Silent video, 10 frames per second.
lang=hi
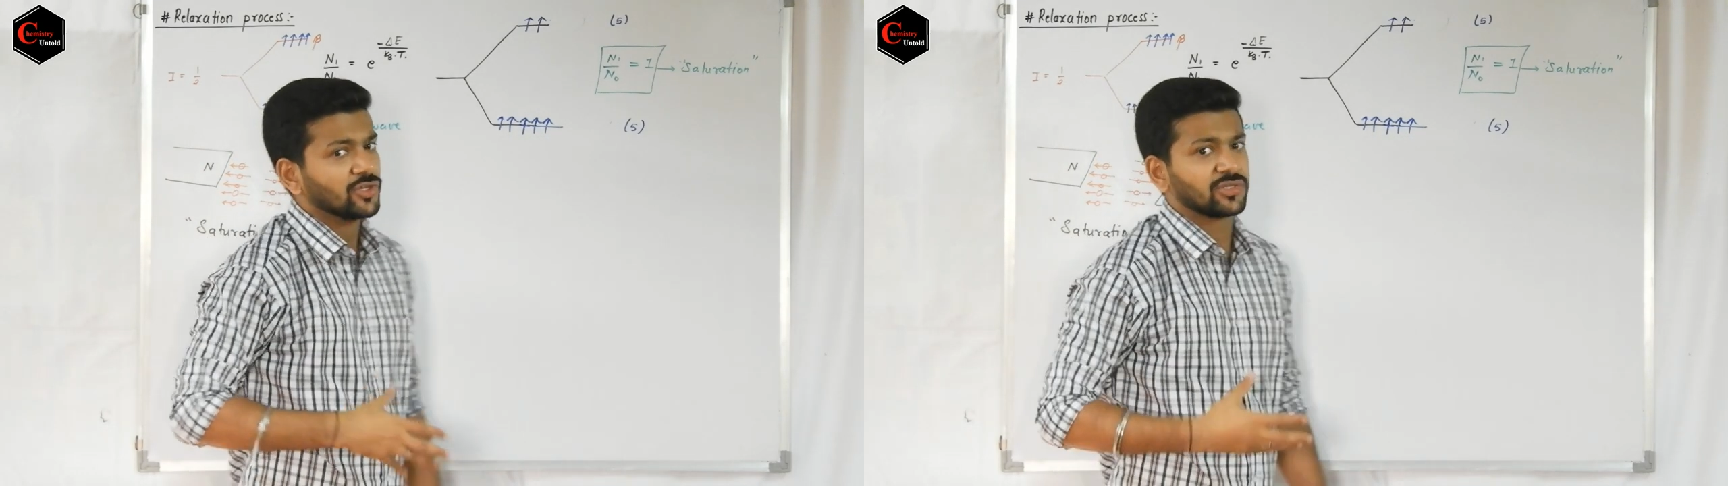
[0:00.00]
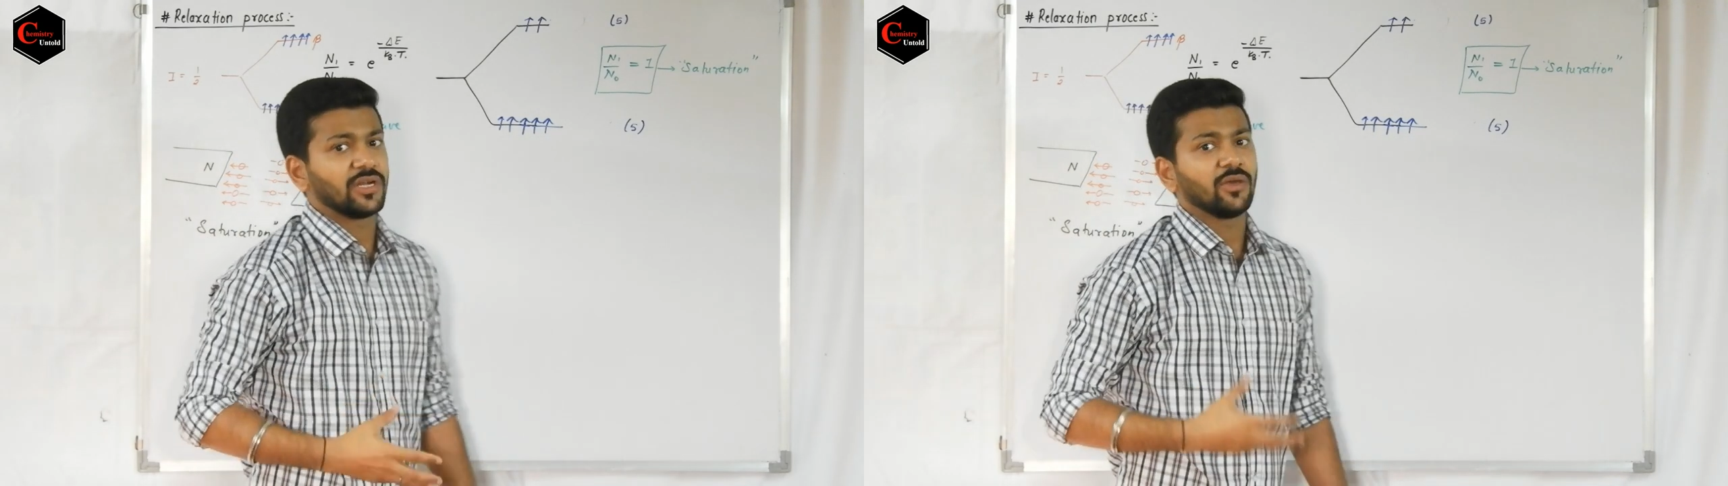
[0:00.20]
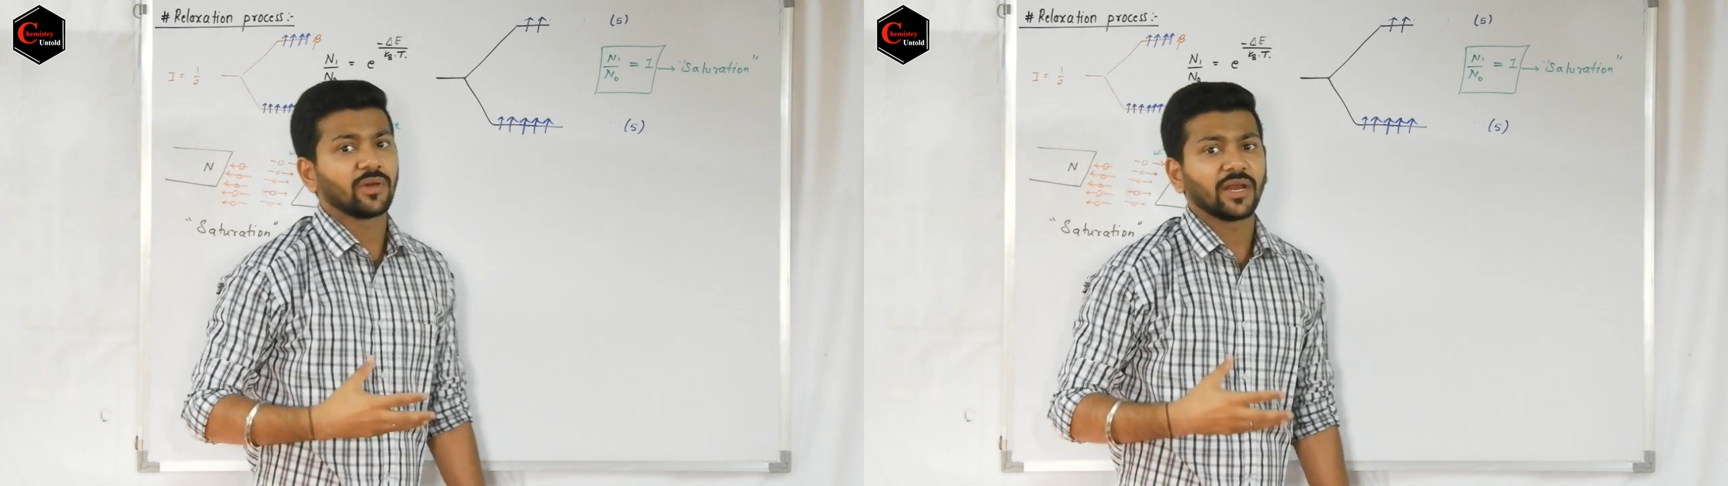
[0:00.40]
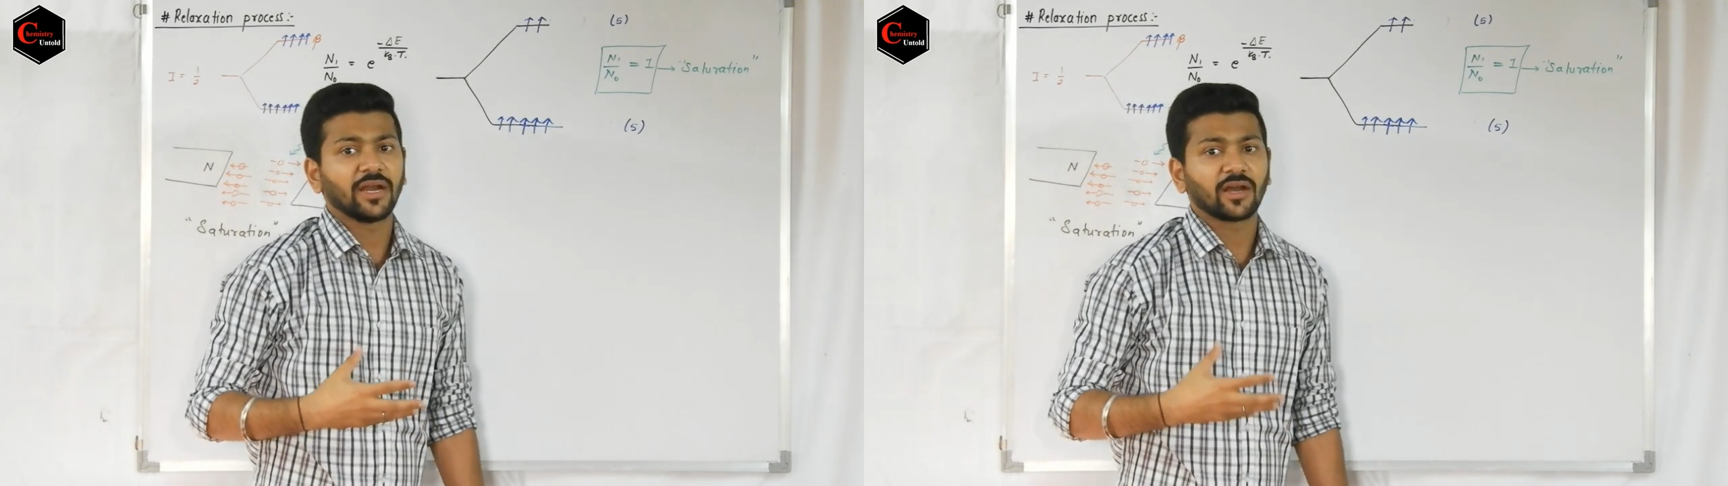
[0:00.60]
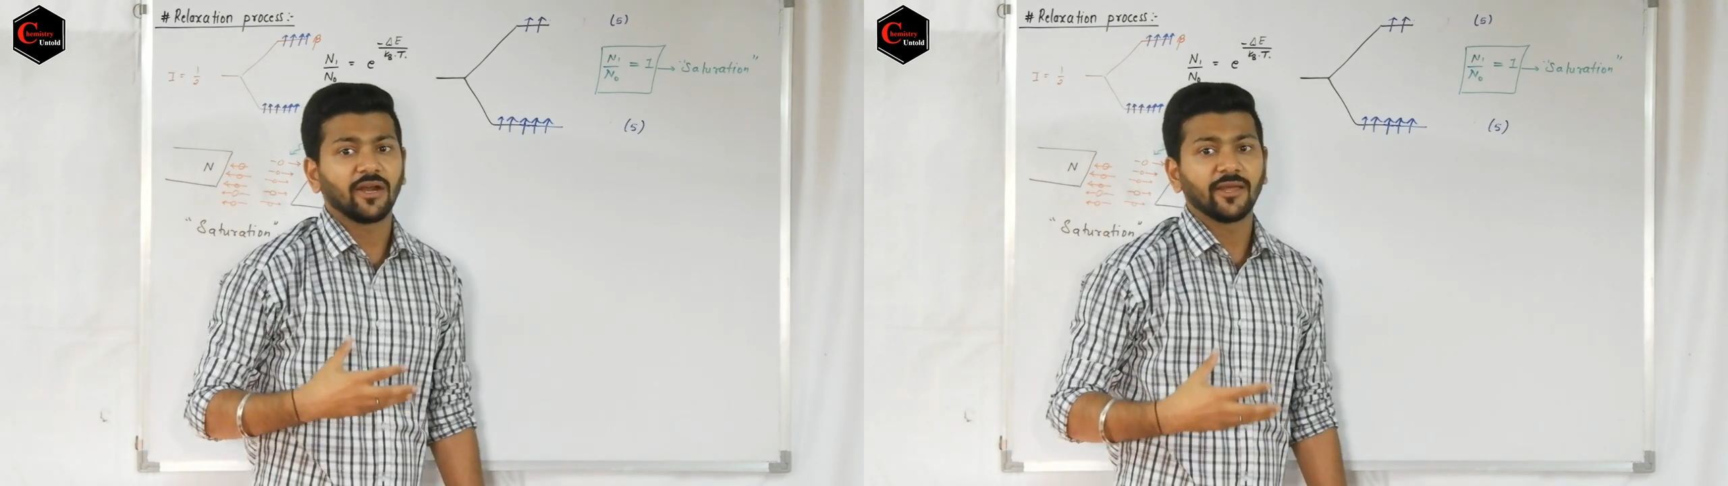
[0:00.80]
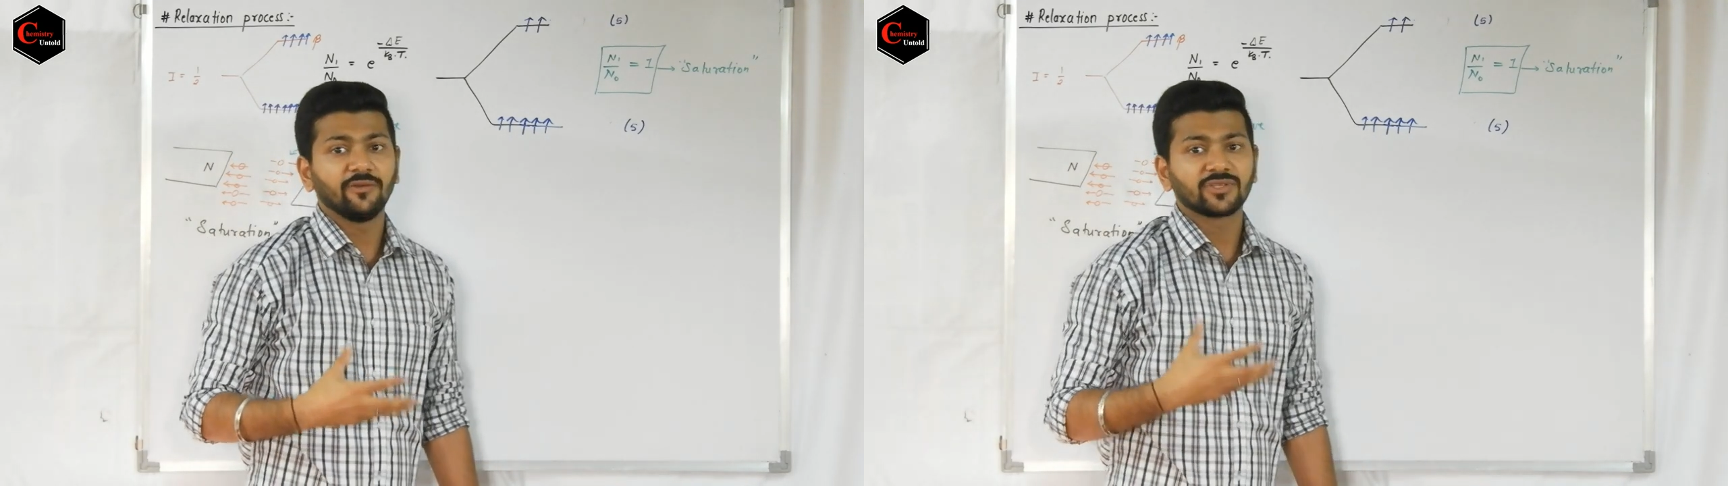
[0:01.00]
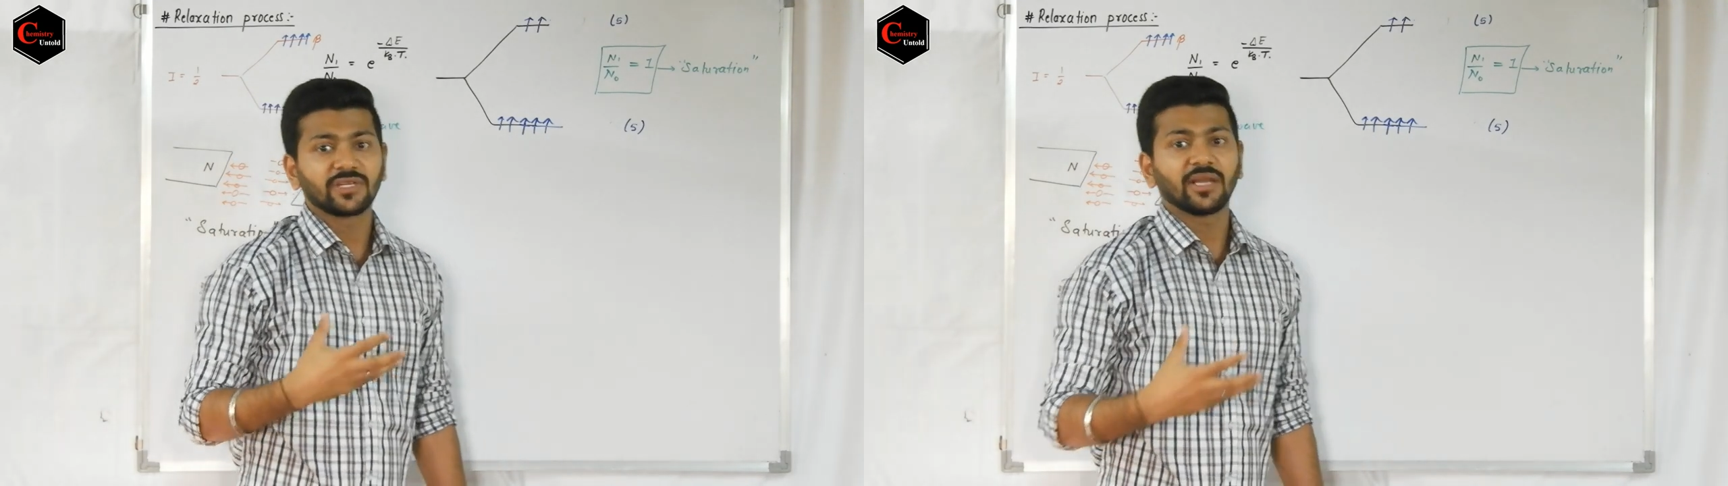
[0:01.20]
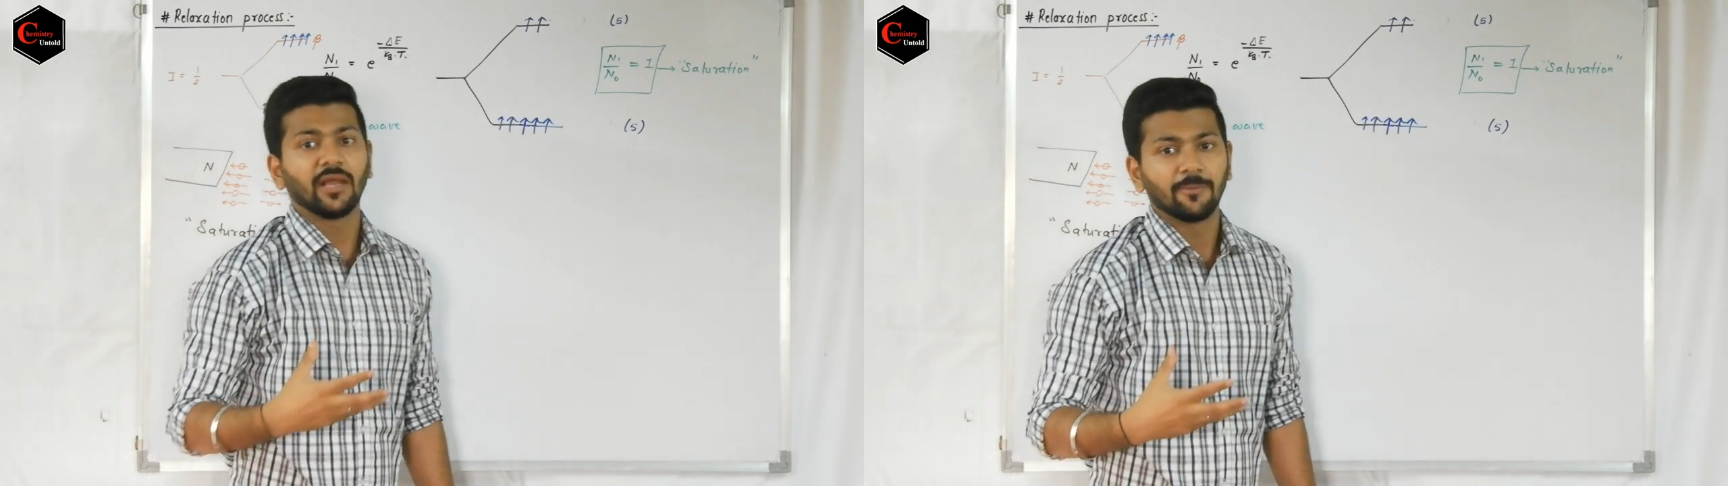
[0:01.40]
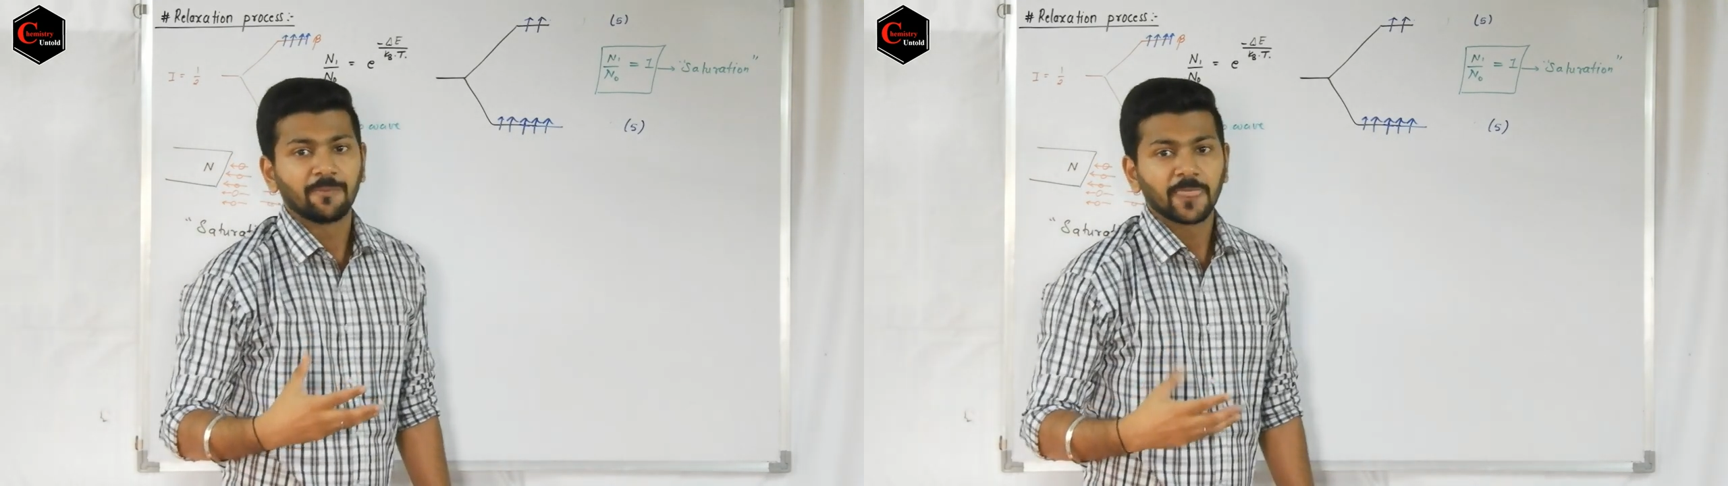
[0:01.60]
सो दैट यू कैन गेट अ कंटिन्यूस सिग्नल